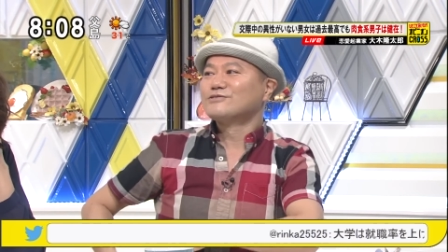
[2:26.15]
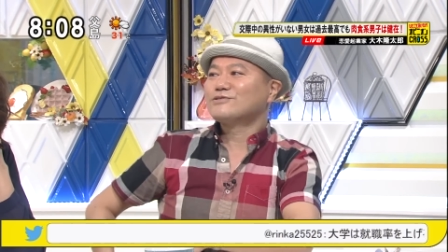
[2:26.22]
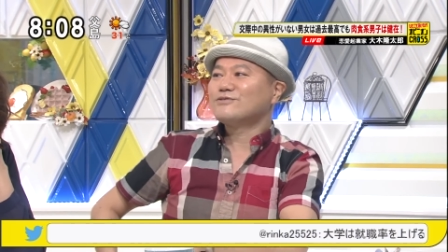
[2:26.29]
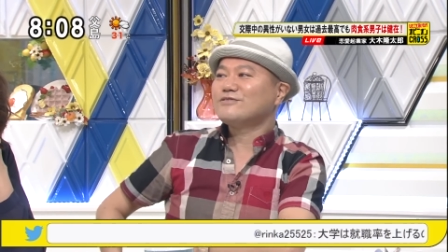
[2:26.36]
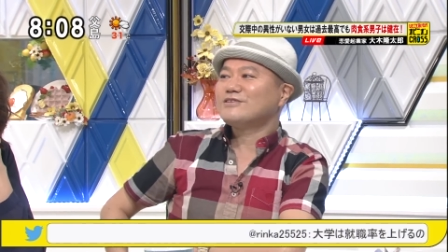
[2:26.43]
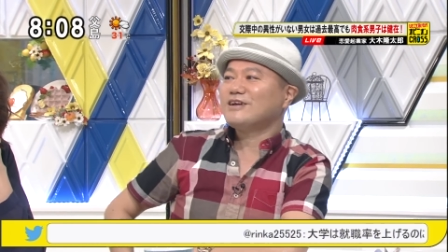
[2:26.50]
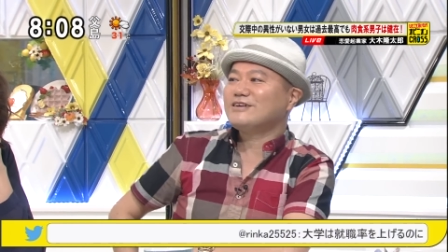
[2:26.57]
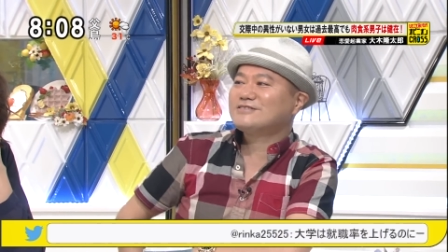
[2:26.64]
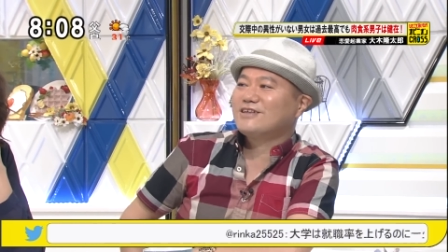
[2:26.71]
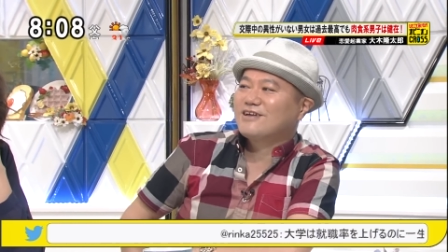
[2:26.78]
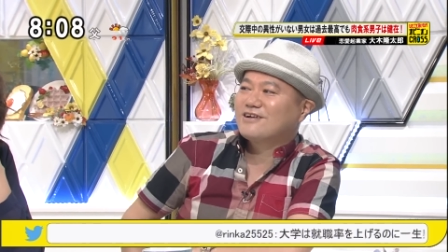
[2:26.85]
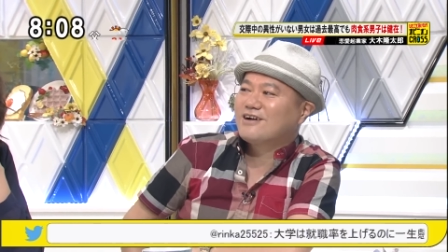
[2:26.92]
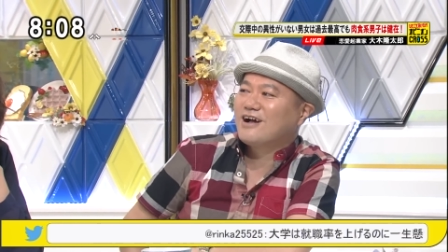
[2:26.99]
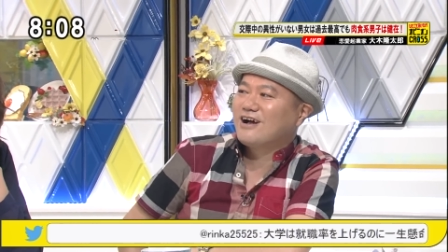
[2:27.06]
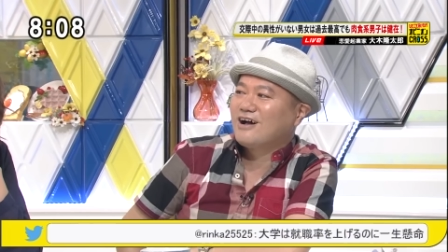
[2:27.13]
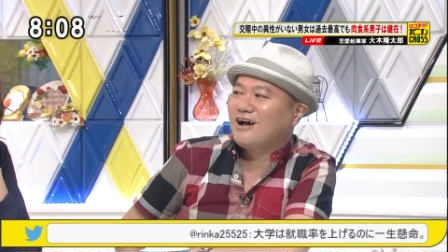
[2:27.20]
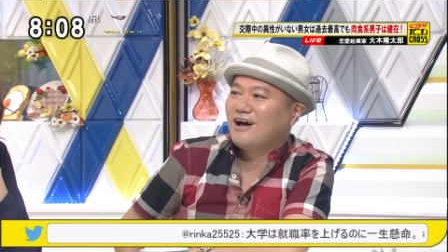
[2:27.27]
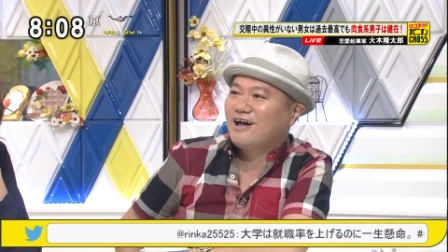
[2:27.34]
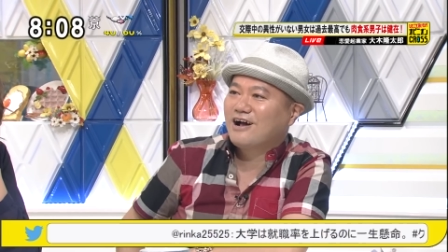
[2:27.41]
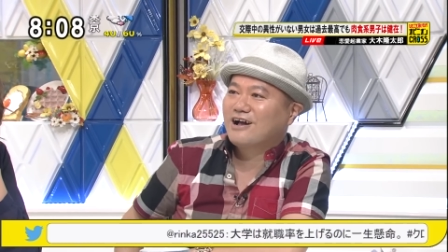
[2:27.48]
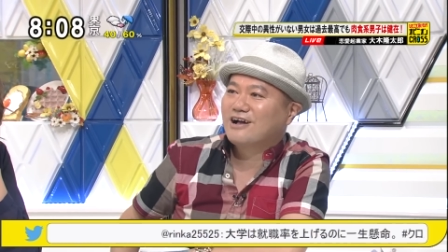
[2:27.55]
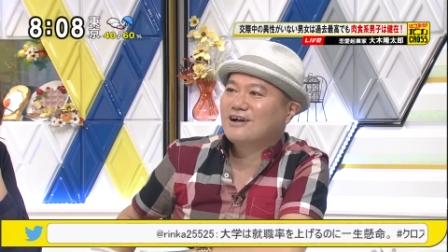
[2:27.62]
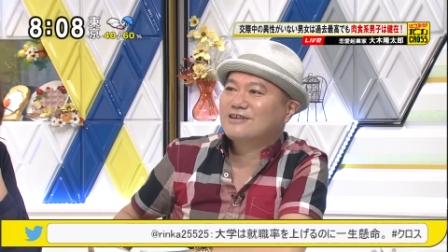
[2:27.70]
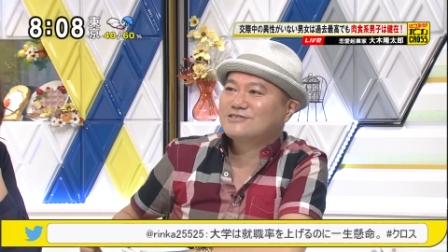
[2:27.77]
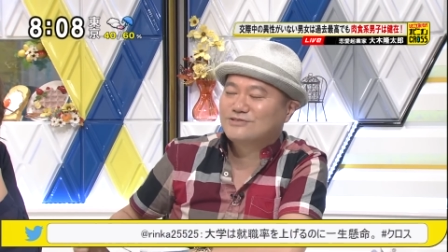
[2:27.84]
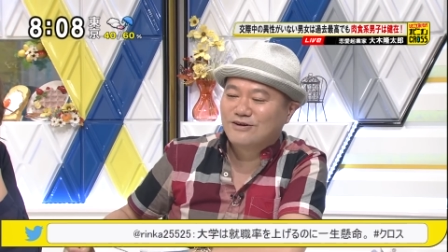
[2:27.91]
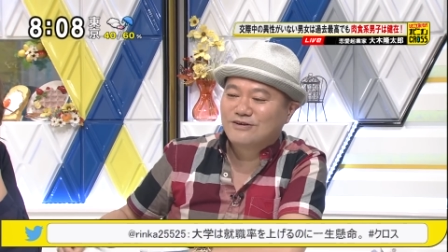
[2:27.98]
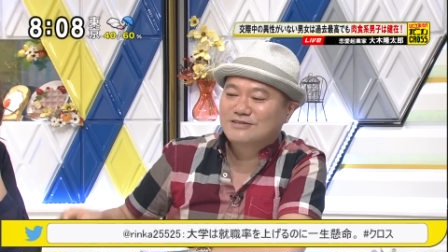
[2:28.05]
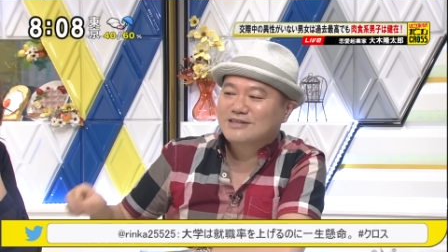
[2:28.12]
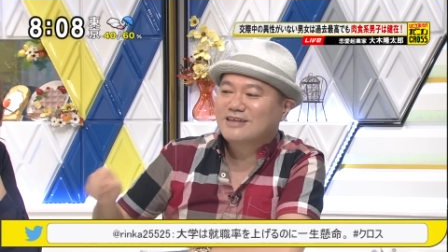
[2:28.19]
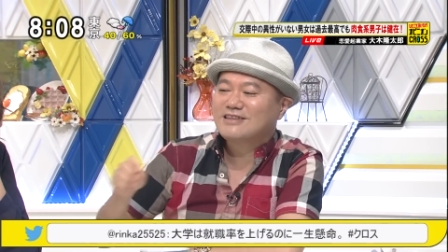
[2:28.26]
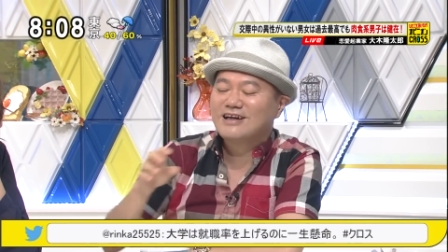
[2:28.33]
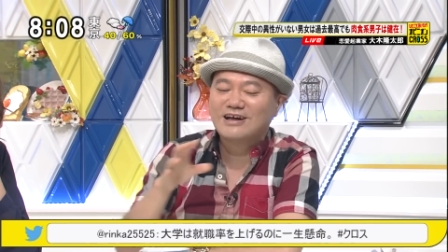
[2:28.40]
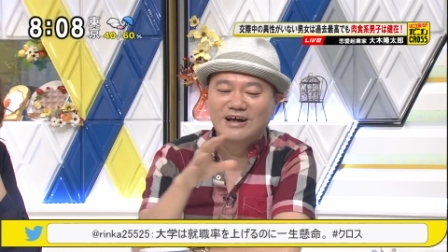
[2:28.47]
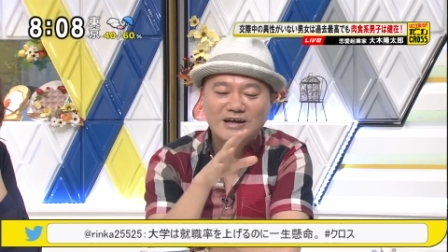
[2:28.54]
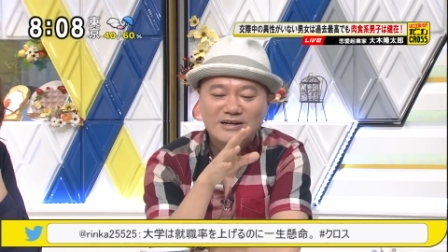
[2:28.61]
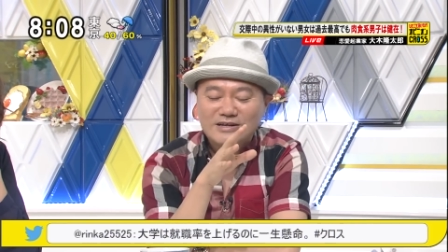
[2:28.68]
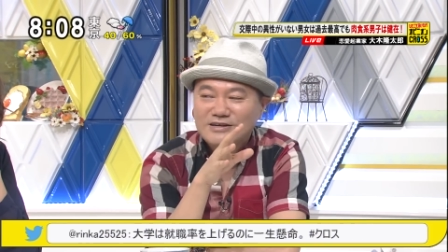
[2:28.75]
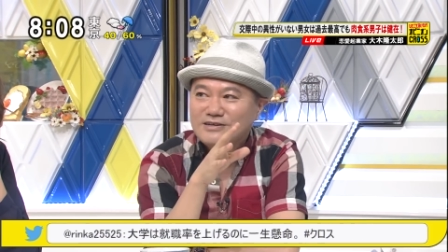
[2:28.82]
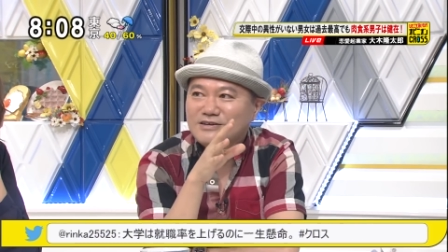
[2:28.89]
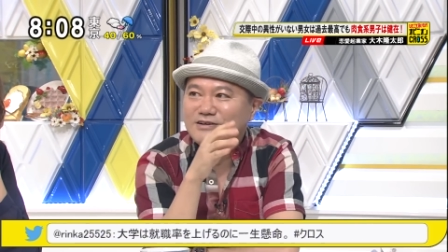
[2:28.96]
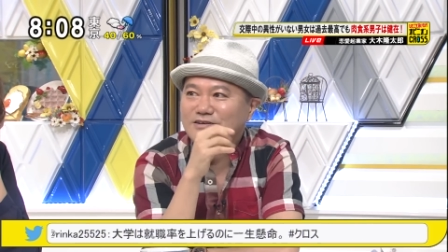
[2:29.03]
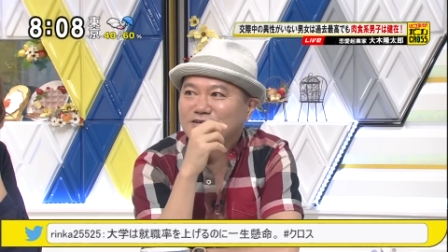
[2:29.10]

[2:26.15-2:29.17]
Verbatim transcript: そういう男性がたくましいね。そうただいくつぐ